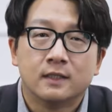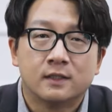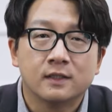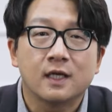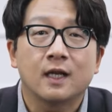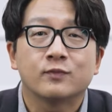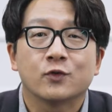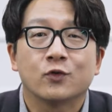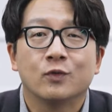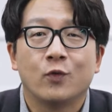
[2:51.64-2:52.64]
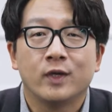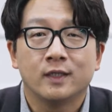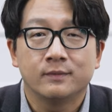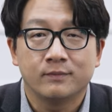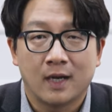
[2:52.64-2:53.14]
증산 앞쪽으로
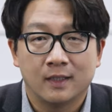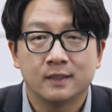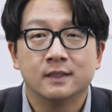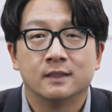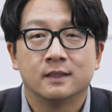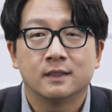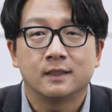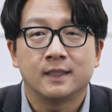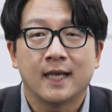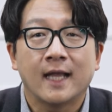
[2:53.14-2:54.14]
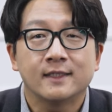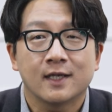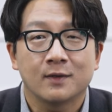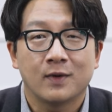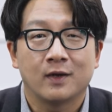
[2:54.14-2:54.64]
보이는 마을은 이
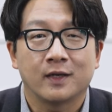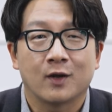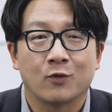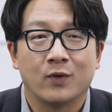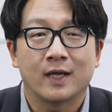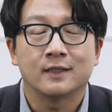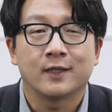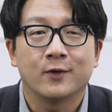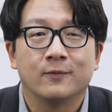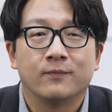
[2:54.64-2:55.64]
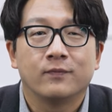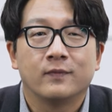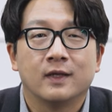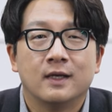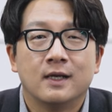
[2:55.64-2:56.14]
안창마을이라고 하는데요.
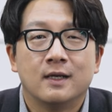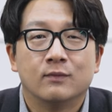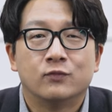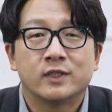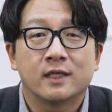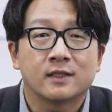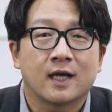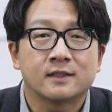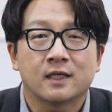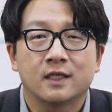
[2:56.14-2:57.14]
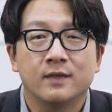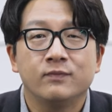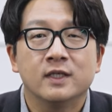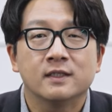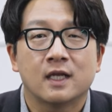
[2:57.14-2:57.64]
부산에서 가장
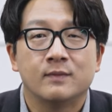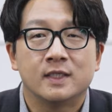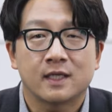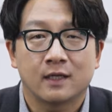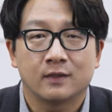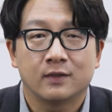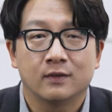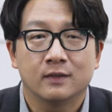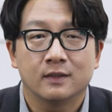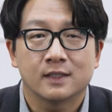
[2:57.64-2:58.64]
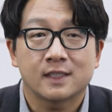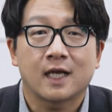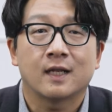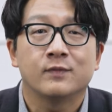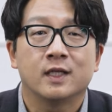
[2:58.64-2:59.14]
힘든 삶을 살았던
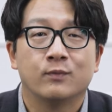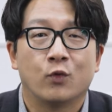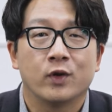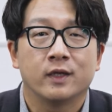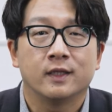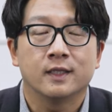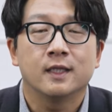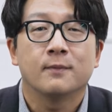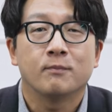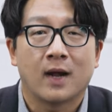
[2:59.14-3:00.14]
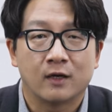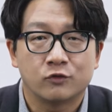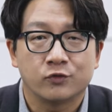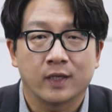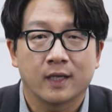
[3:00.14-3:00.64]
사람들이 모여있는 마을
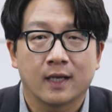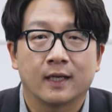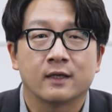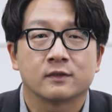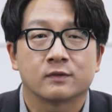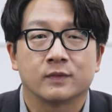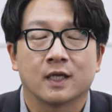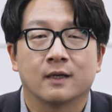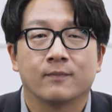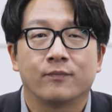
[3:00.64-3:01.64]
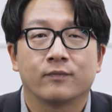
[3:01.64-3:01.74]
중에 하나였습니다.